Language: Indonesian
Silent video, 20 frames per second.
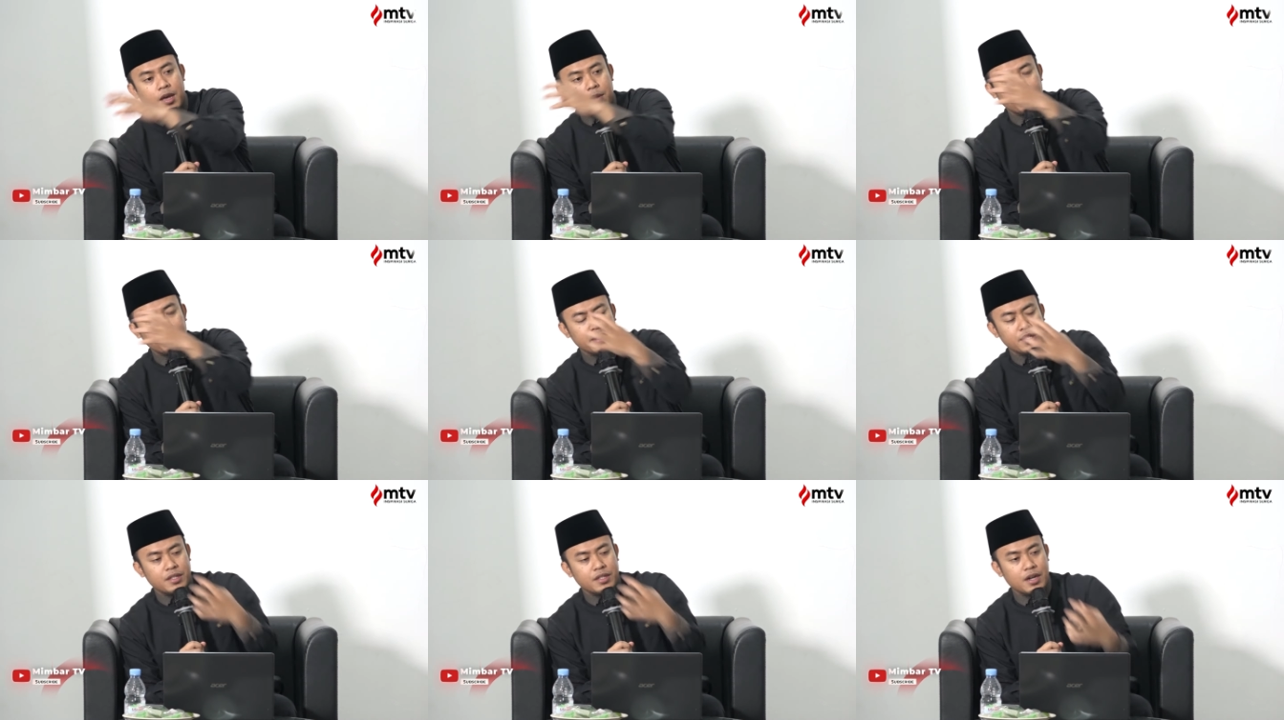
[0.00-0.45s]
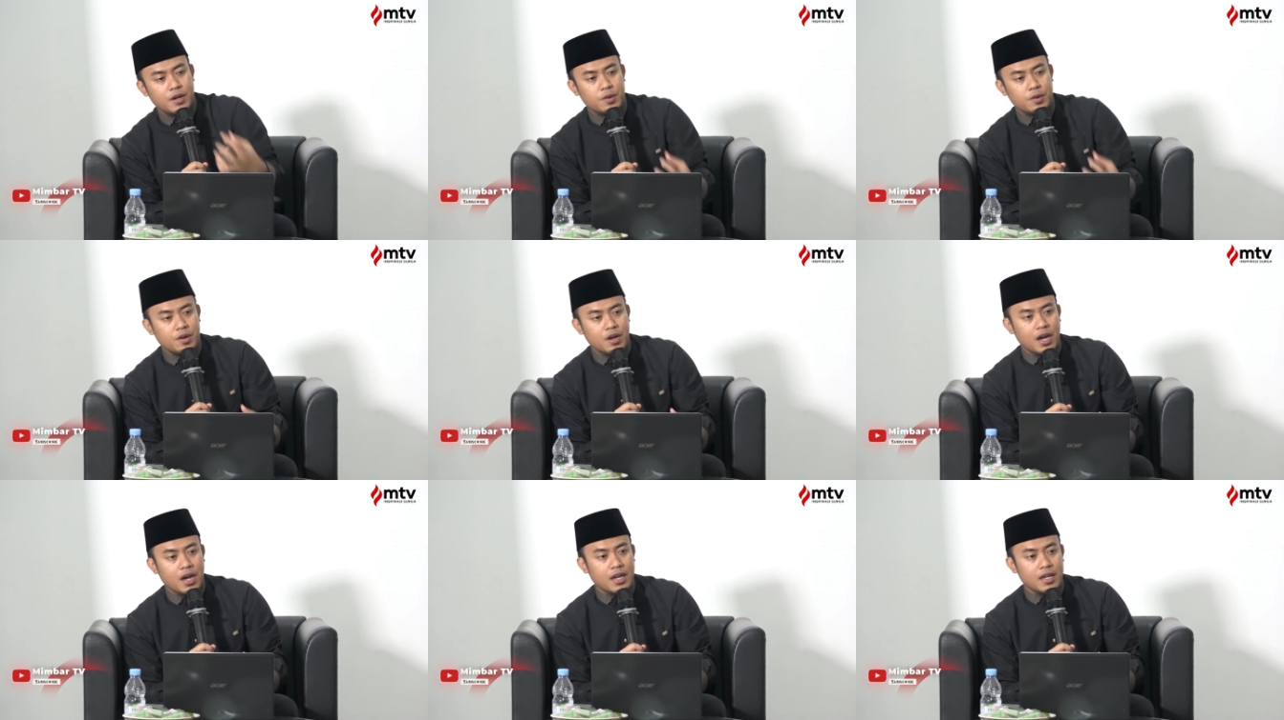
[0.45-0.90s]

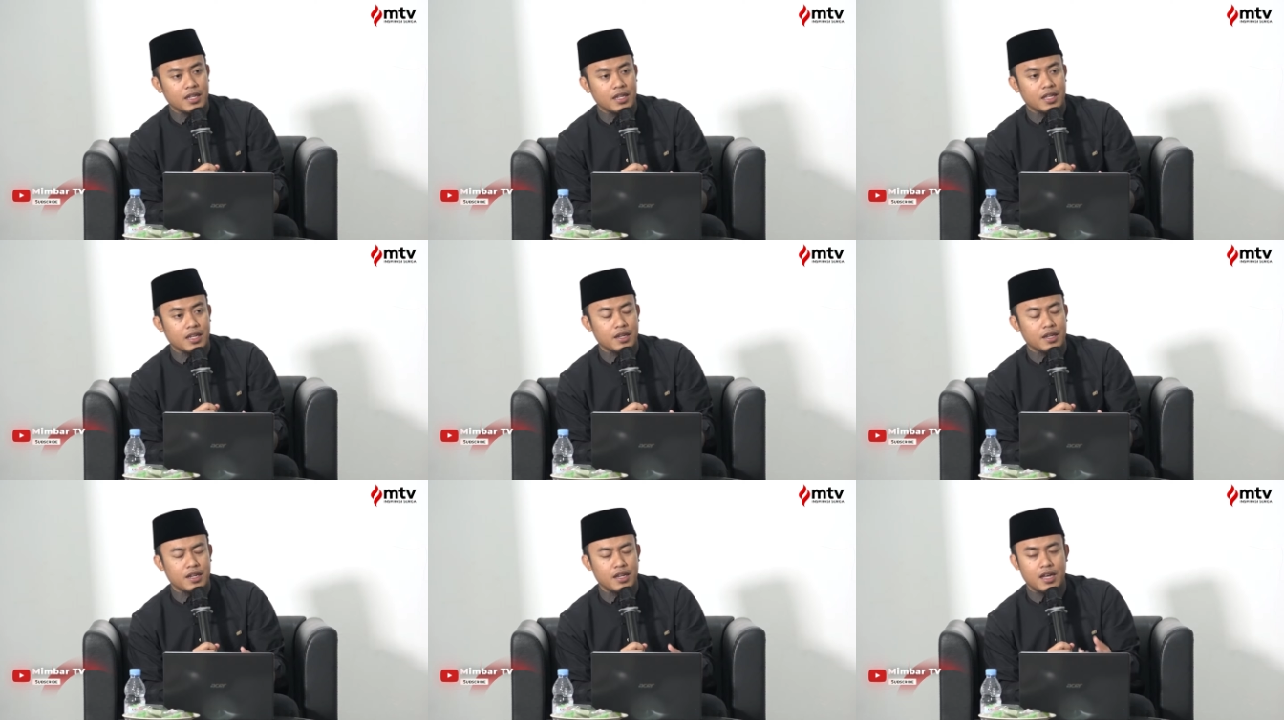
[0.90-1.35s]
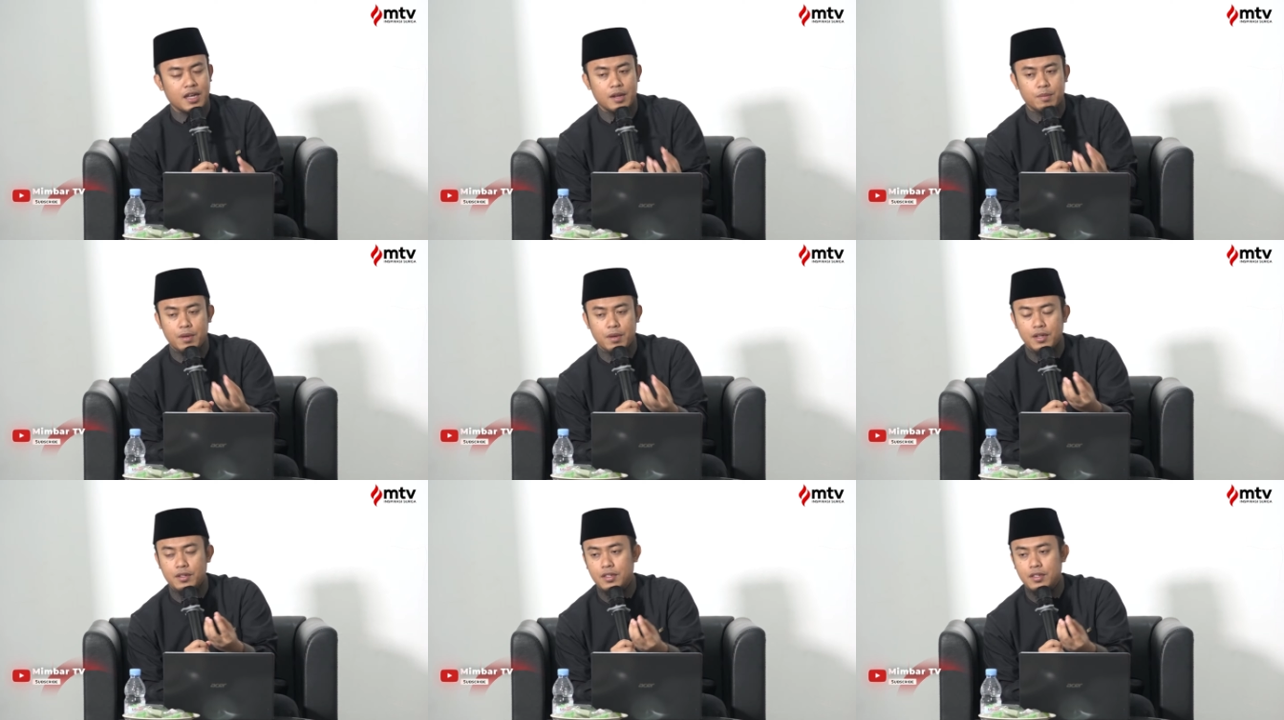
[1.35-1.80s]
menjauhkan diri dari
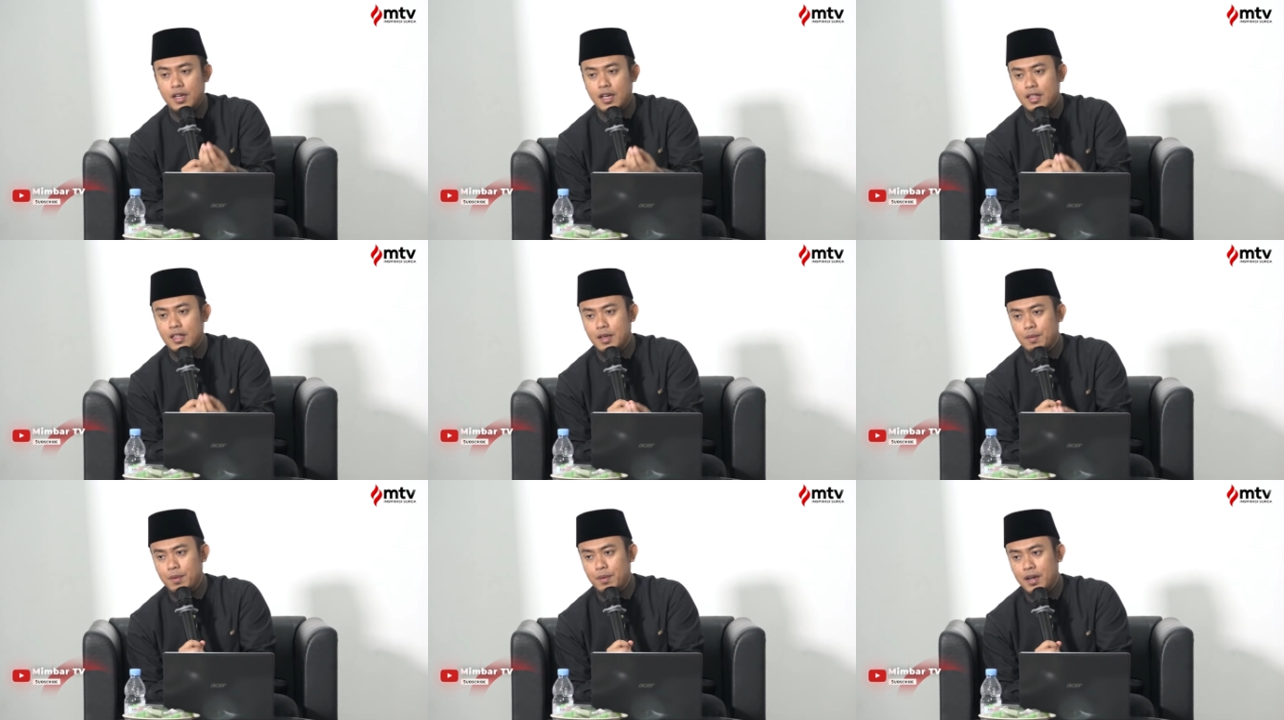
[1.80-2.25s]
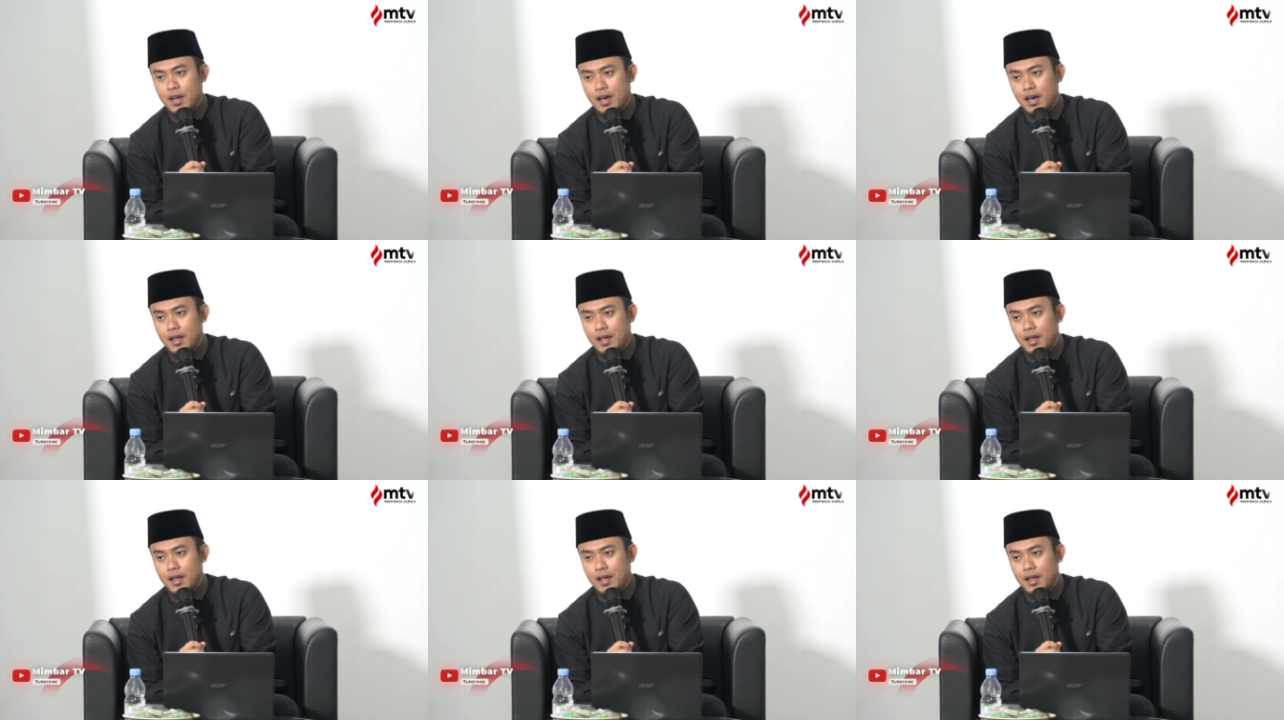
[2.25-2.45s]
maksiat kepada